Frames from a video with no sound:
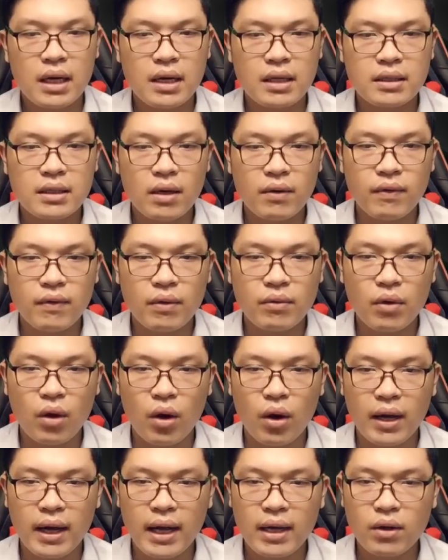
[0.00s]
lại được 6 vọng
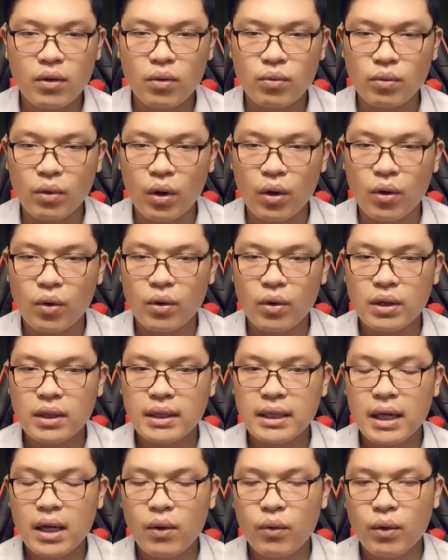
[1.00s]
họ khác ủng hộ,
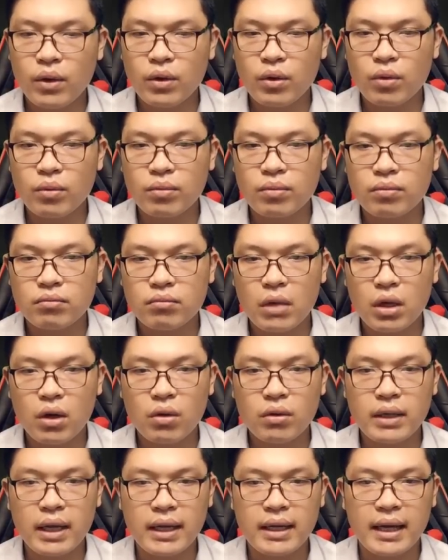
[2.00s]
cuối cùng mới
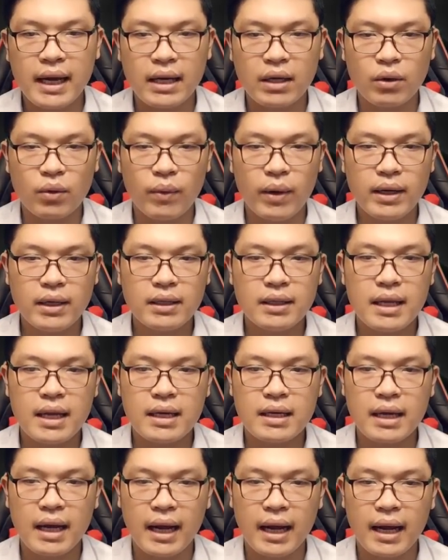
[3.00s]
có thể càn quét
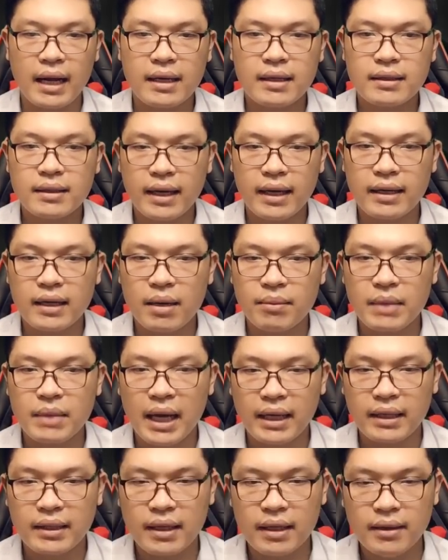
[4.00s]
thiên hạ, thành lập
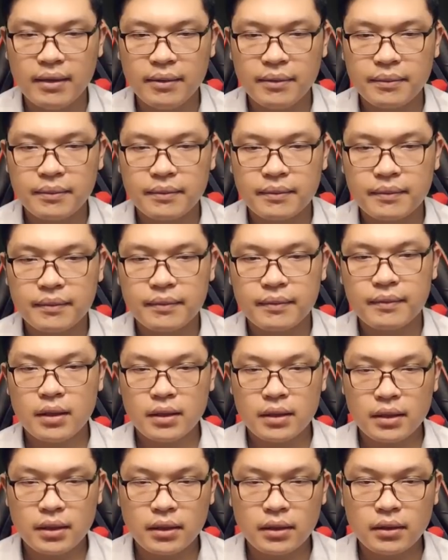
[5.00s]
Đại Tấn.
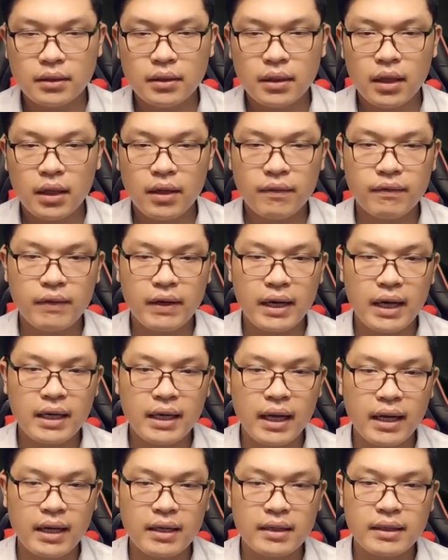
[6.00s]
Về
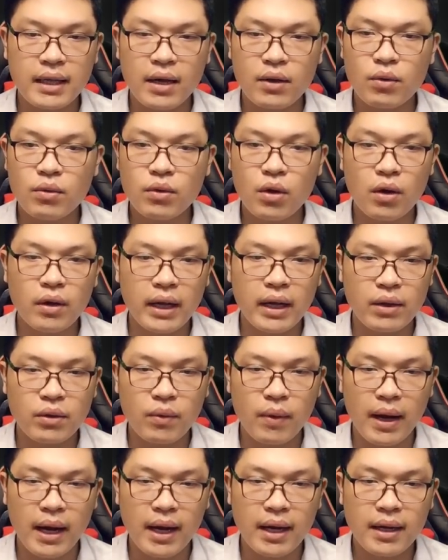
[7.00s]
cái này ta cũng có nghe
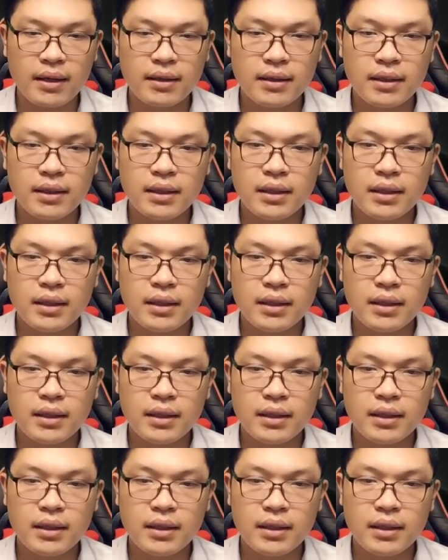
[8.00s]
qua.